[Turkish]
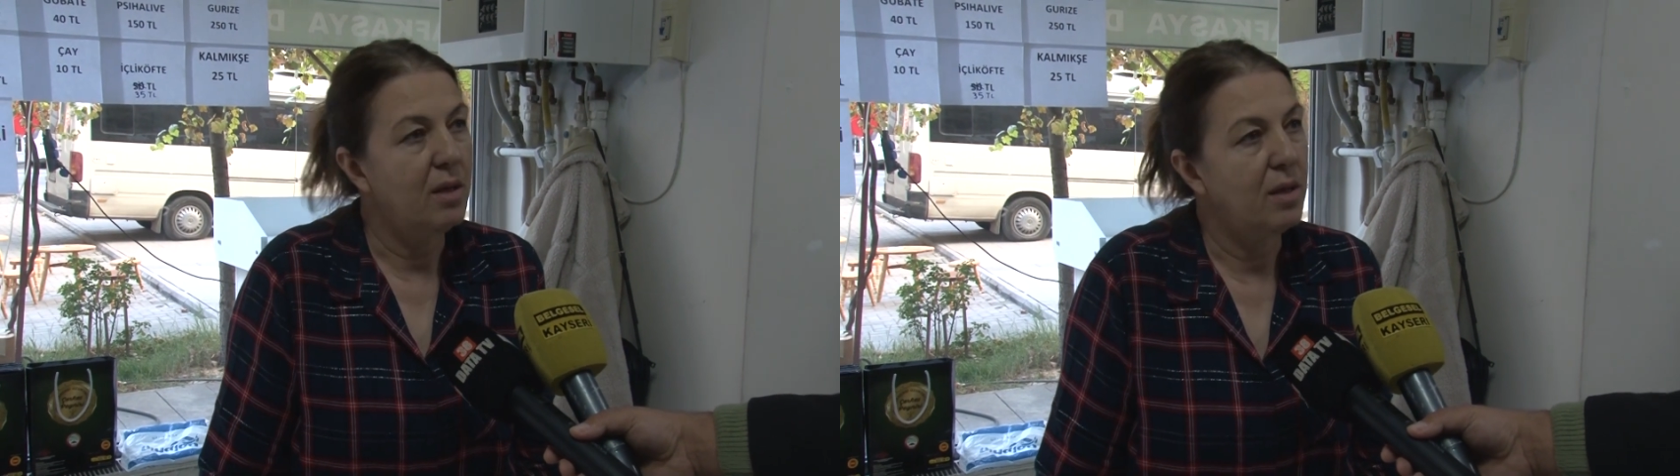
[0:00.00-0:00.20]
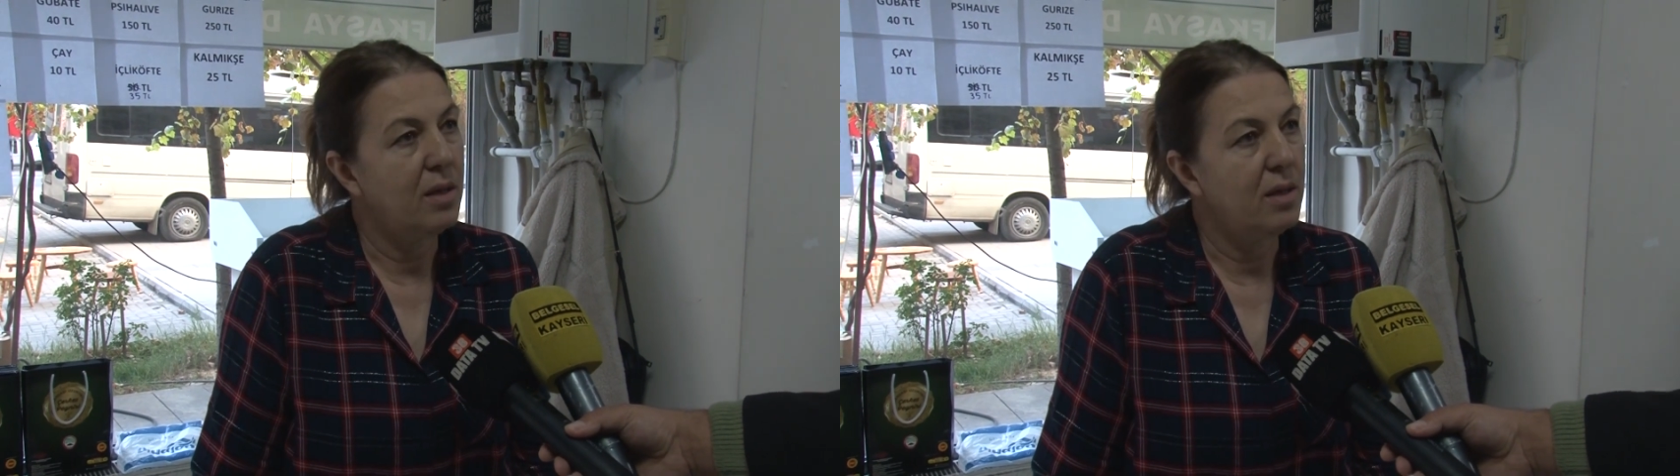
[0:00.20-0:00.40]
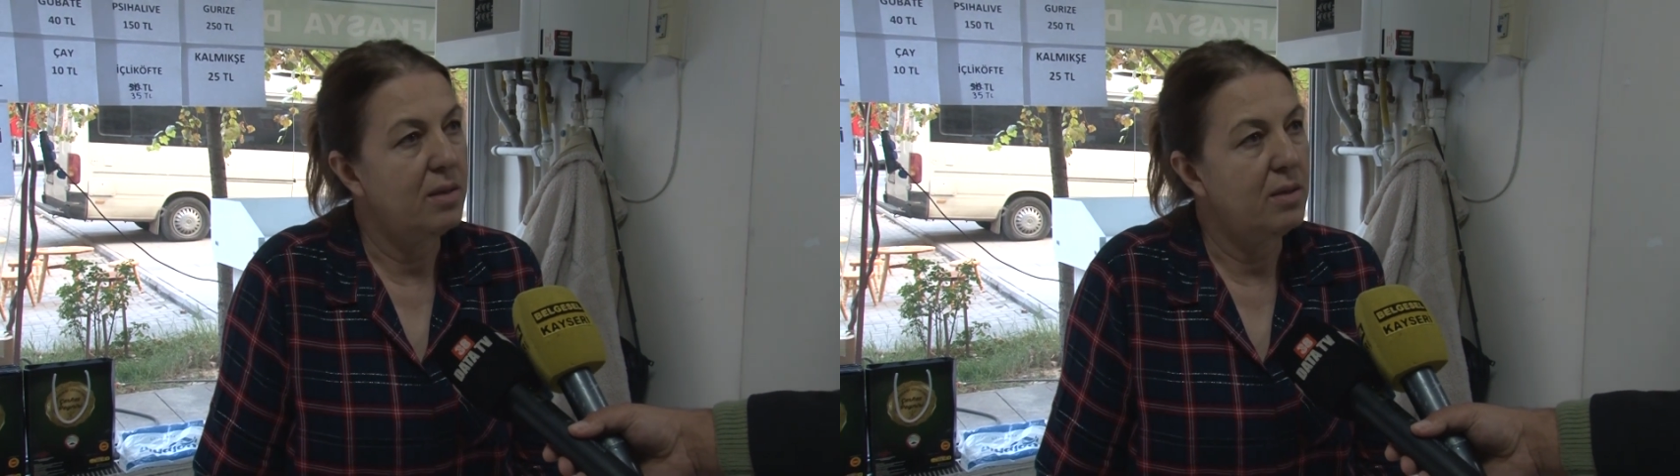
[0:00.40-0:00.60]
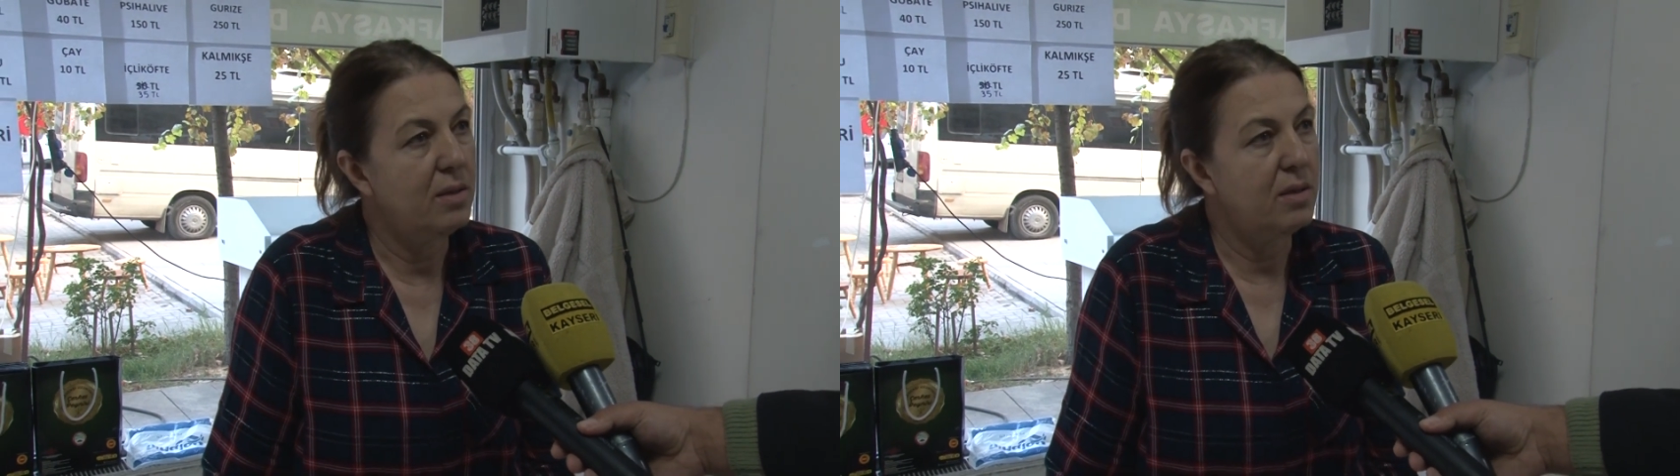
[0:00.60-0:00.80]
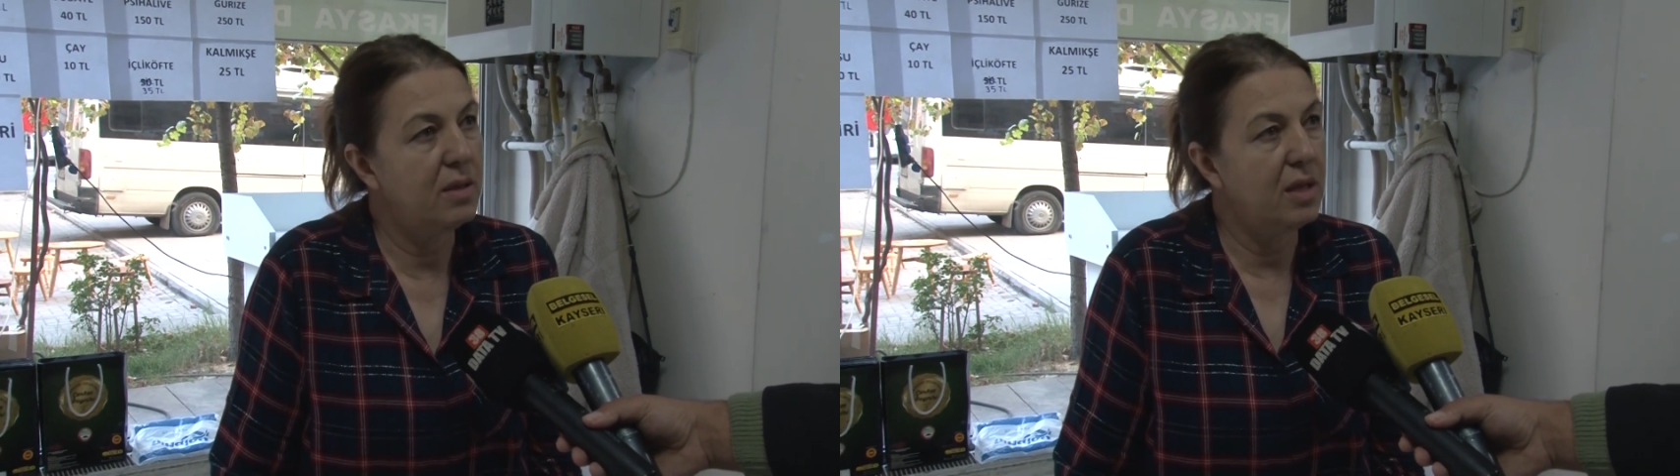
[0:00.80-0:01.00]
Ee,
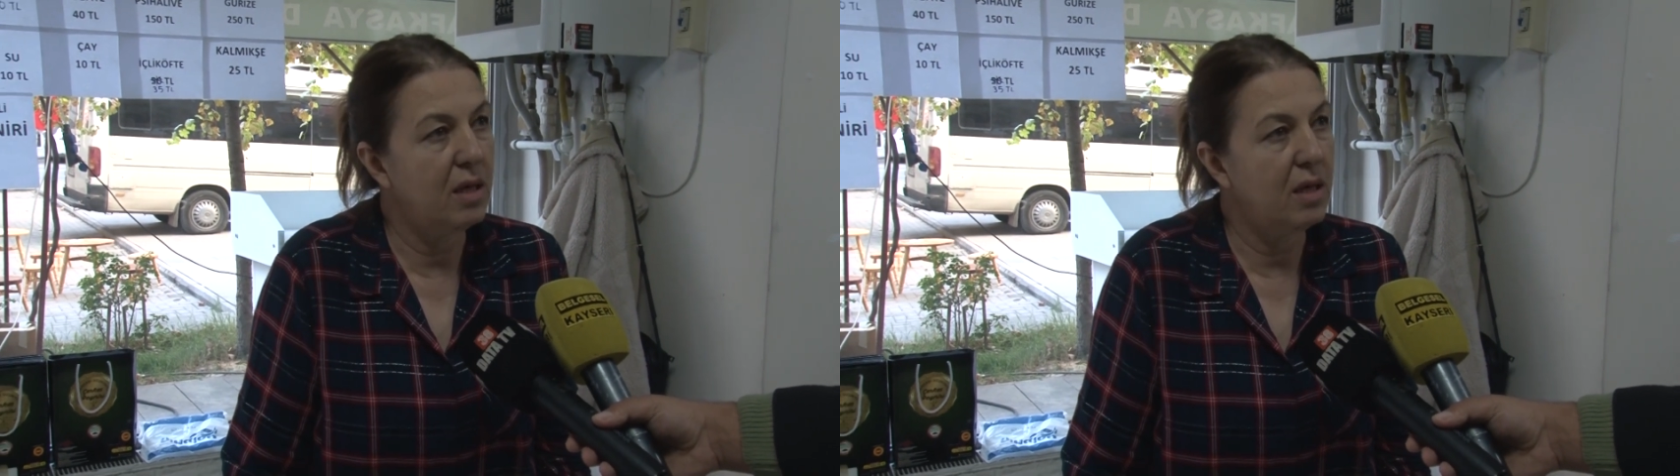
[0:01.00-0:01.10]
e,